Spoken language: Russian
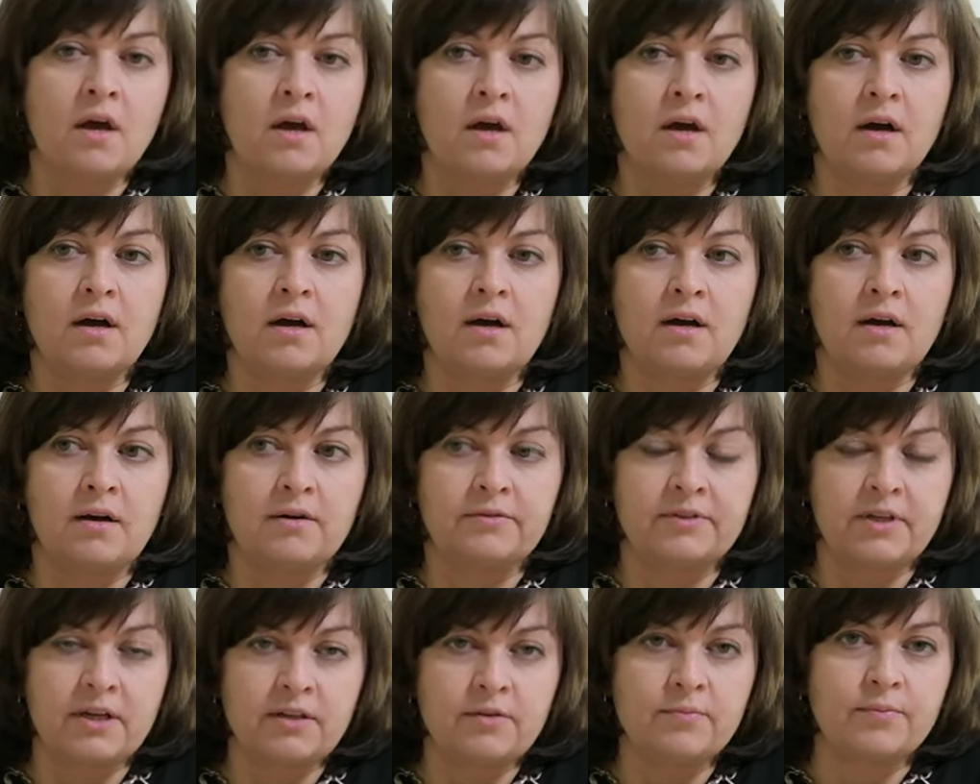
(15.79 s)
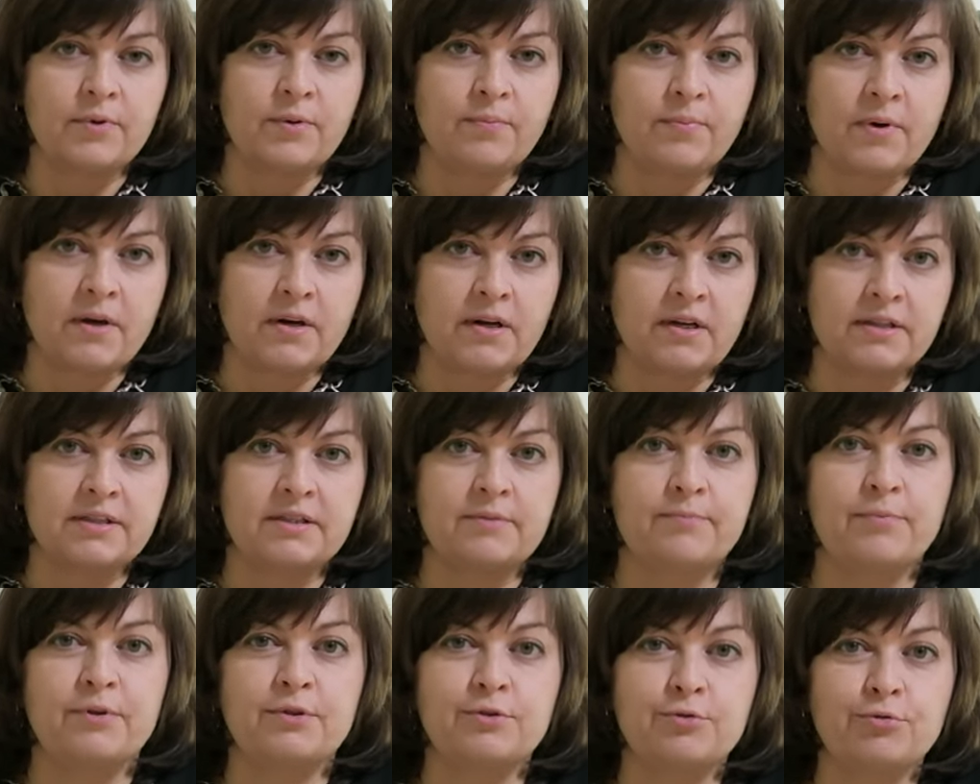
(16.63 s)
А, в данном
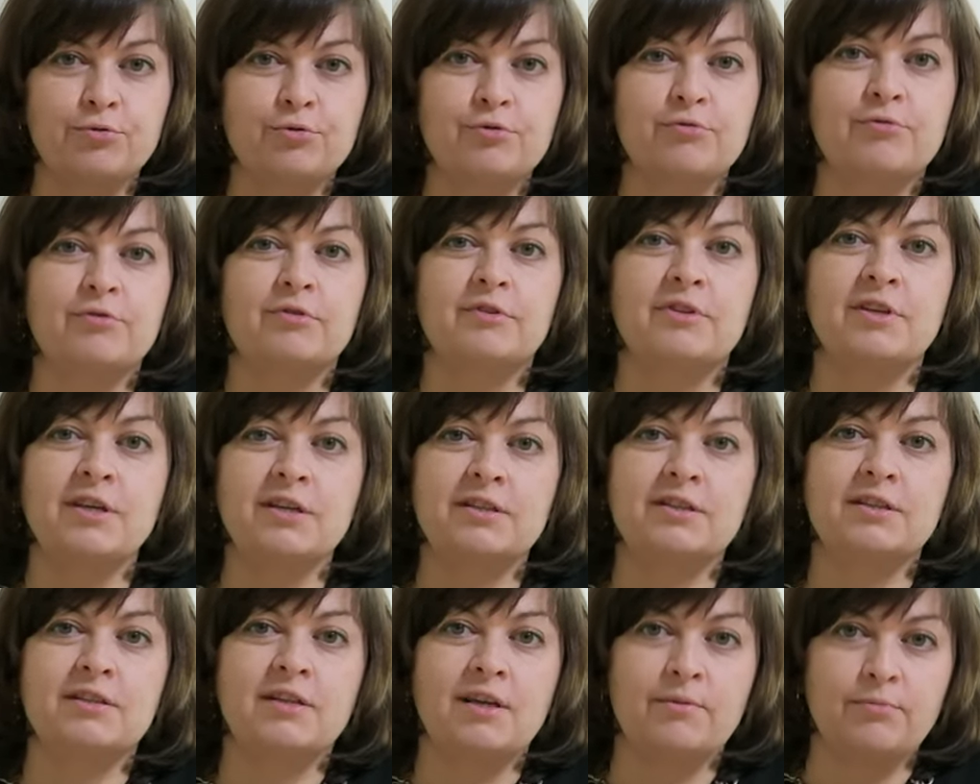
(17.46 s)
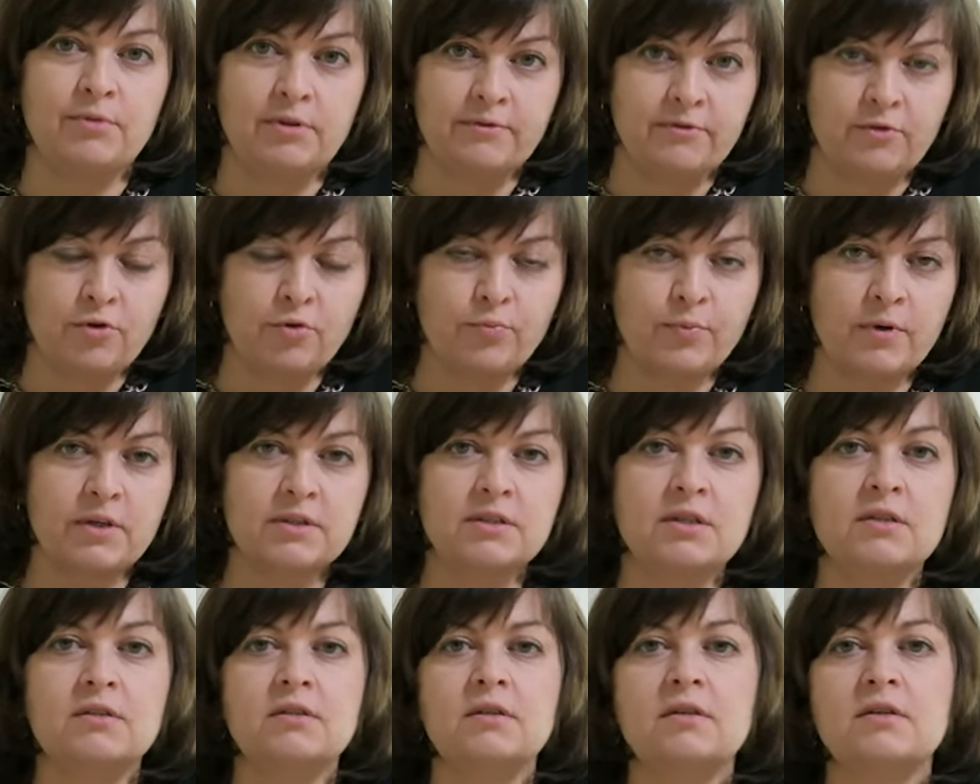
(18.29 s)
препарате присутствует неоцинамид
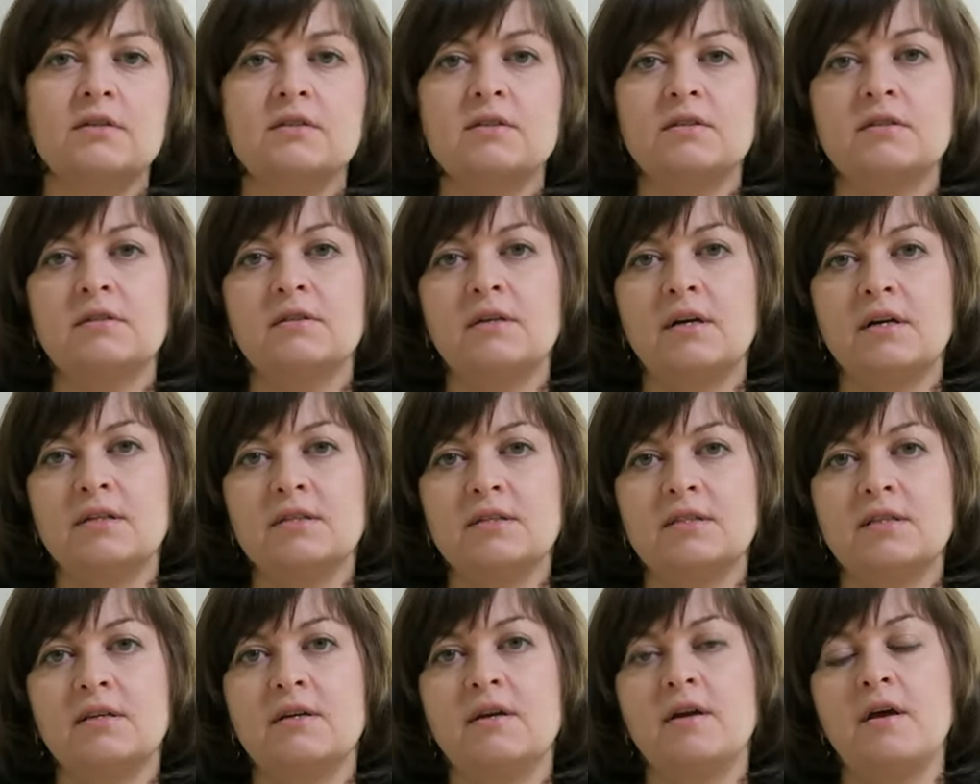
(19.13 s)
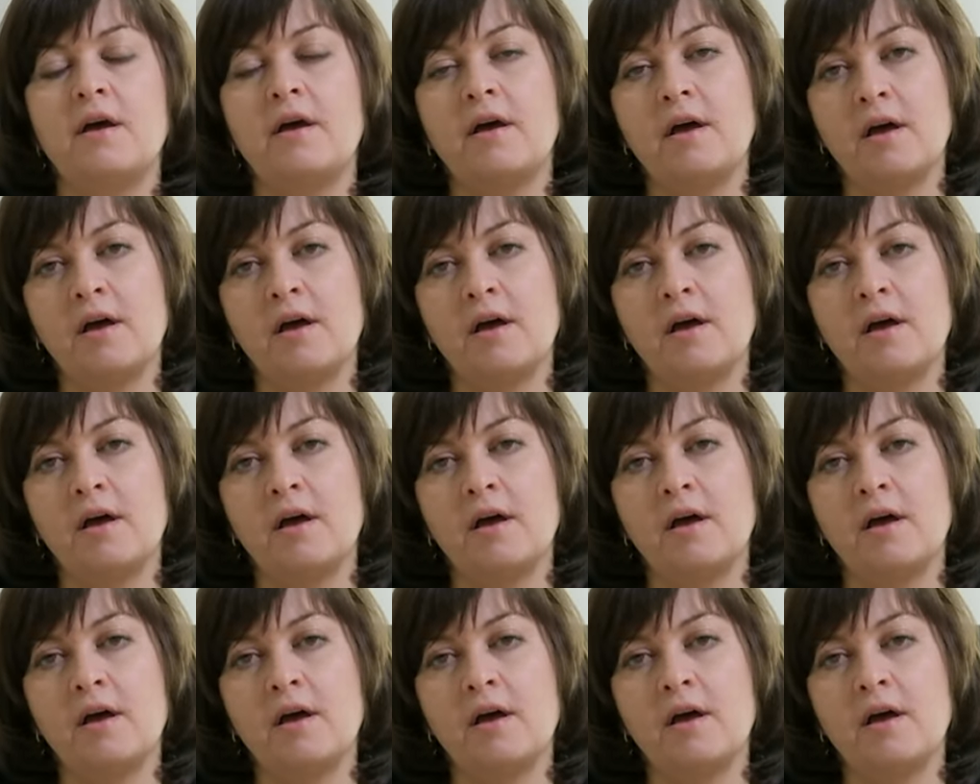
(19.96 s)
3% концентрации,